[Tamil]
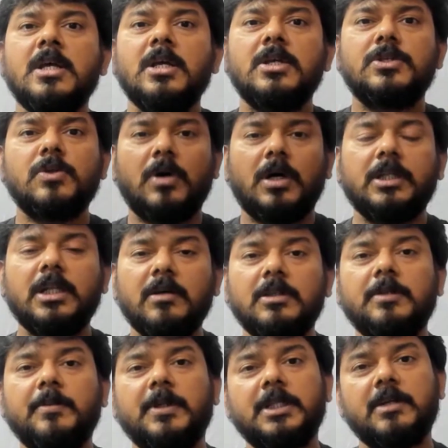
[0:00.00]
ஸோ அதில்
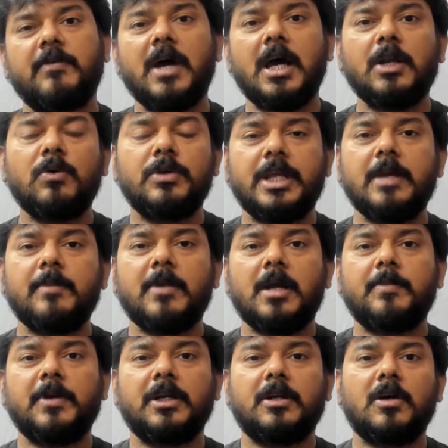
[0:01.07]
வந்து பார்த்தீங்கன்னா வேற ஒரு கேம்
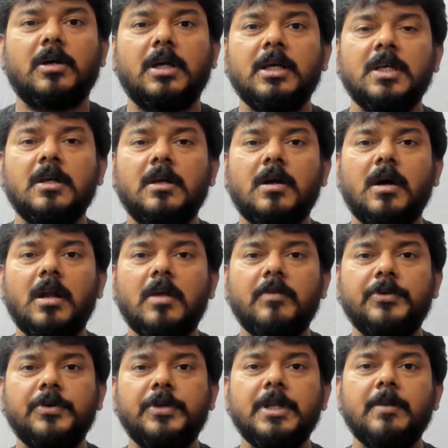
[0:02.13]
ஆட் பண்ணியிருக்காங்க கால்
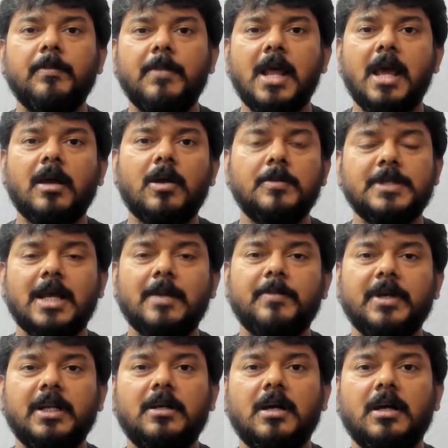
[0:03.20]
ஆஃப் டியூட்டி பிளாக் ஆப்ஸ் ஆட்
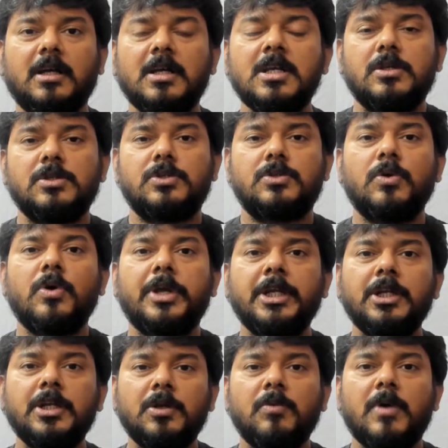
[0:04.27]
பண்ணியிருக்காங்க ஸோ
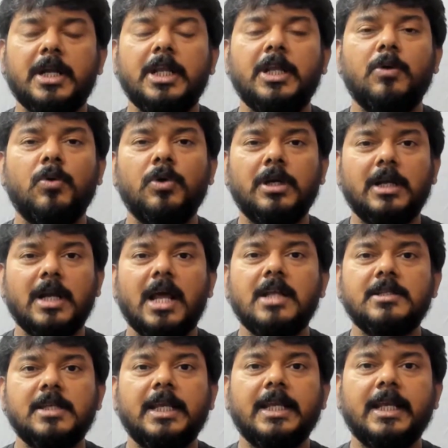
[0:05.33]
இன்னொரு வாட்டி ஒரு
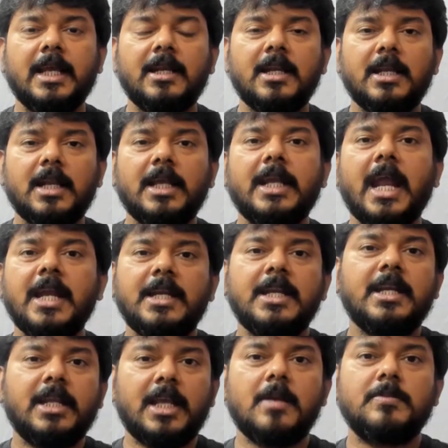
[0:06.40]
கிளான்ஸ் என்னென்ன
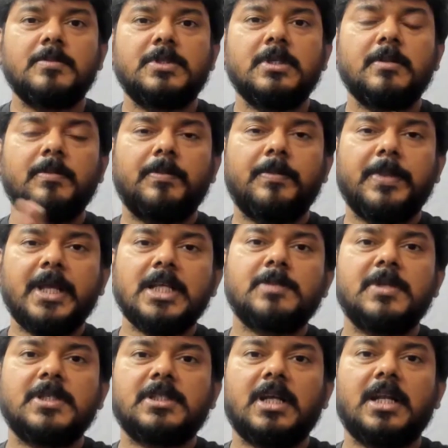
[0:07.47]
எயிட்டீன் கேம்ஸ் பிஎஸ்
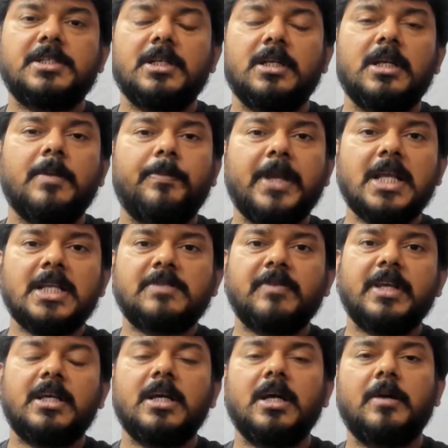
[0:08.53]
பிளஸ் கலெக்ஷன்ல பிஎஸ்
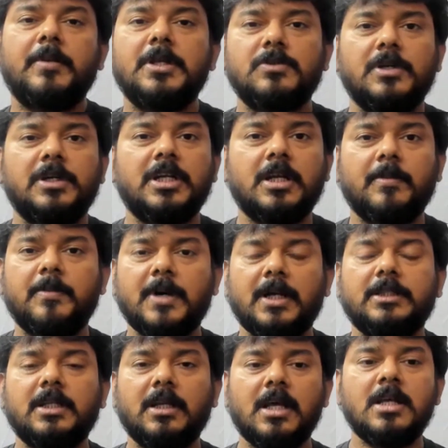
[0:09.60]
வைக்கு அப்படின்னு சொல்லிட்டு நம்ம
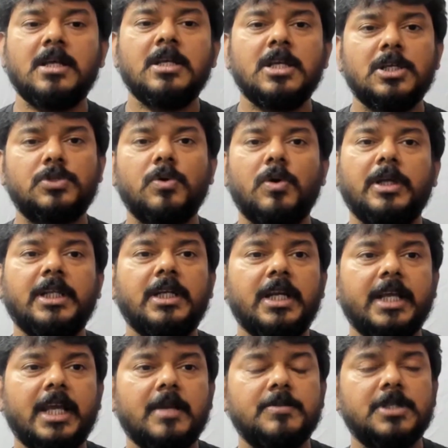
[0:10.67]
பார்த்துடலாம் ஸோ அது
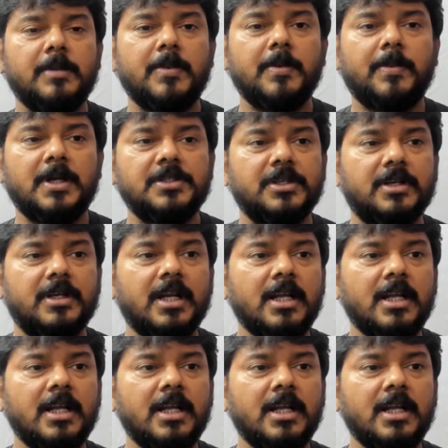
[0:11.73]
என்னென்ன கேம்ஸ் இப்போ படிச்சிடுறேன்